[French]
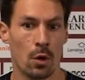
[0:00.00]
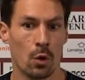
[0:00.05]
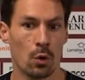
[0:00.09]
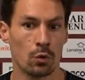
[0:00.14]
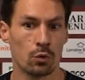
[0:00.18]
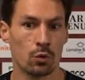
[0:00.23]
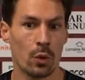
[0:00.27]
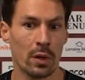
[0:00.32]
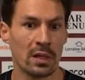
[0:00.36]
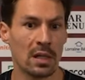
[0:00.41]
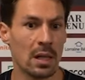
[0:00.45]

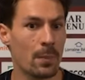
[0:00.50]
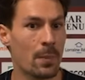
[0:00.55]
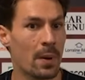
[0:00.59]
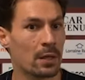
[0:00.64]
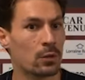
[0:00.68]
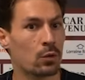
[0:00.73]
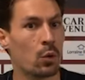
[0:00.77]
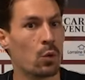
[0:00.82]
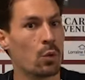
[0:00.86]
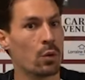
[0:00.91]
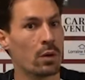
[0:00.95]
on doit être les
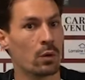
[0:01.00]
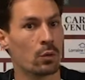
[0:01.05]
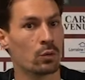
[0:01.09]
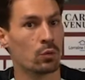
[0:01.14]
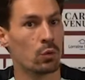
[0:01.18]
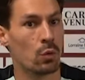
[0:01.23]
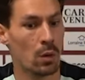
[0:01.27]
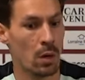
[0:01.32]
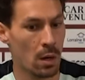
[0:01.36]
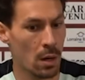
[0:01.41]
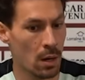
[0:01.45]
patrons et on
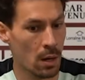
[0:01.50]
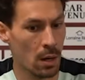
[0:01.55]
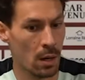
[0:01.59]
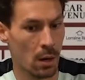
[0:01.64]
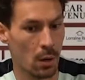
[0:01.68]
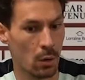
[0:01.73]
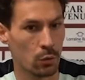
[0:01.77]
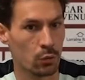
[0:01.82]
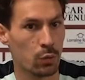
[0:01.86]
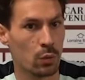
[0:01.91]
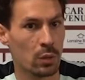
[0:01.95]

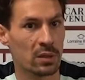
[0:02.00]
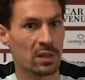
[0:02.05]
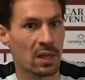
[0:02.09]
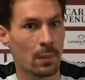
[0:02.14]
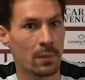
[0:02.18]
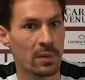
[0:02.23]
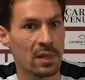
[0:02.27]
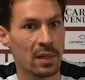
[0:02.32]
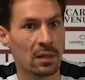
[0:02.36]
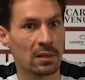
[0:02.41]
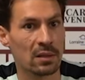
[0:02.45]
doit, on doit
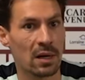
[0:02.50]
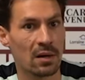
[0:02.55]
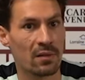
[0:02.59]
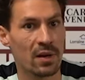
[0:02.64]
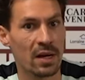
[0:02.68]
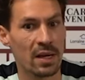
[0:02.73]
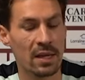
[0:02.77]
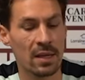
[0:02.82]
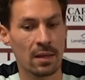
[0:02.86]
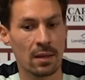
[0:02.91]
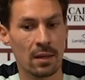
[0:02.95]
terminer le
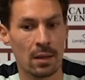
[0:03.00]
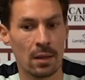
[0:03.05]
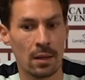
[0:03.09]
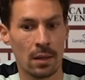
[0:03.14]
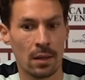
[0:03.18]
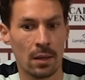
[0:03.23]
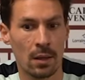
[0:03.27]
travail.